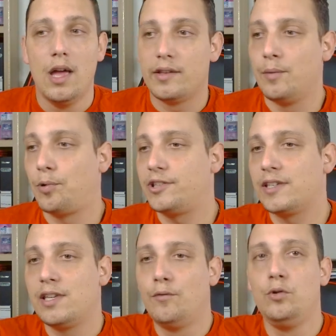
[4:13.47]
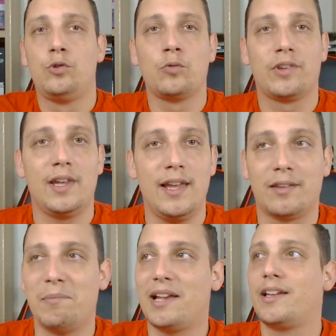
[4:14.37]
C'est pour ça qu'Evolution
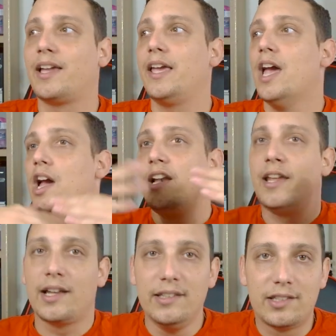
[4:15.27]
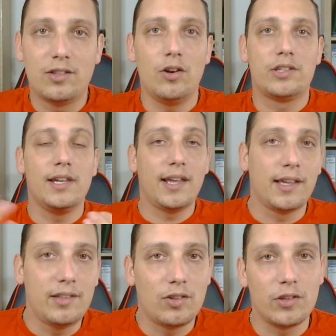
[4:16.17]
Céleste, malgré les restocks et les
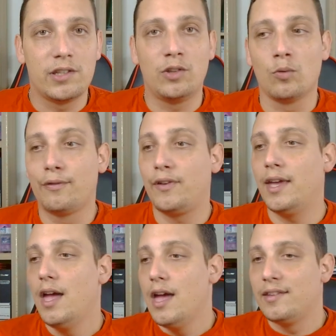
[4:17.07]
restocks qui sont faits,